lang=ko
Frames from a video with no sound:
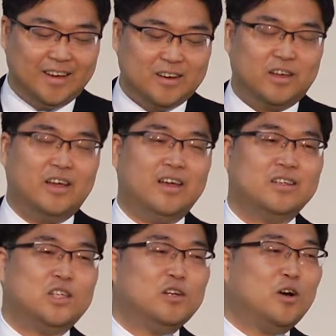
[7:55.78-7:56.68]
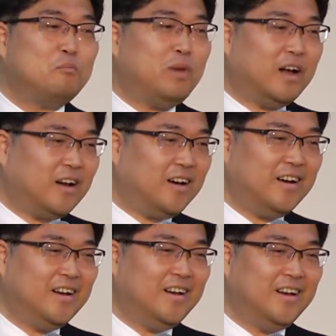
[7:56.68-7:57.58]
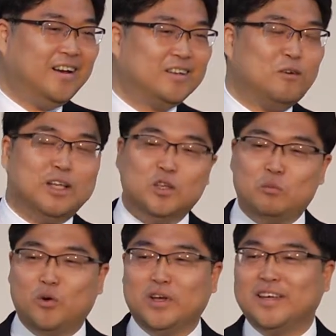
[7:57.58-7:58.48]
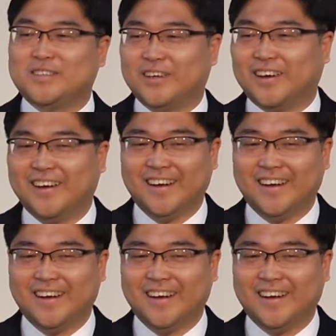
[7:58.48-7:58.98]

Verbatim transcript: 그래 실컷 봐라. 이제 완전히 포기했어요.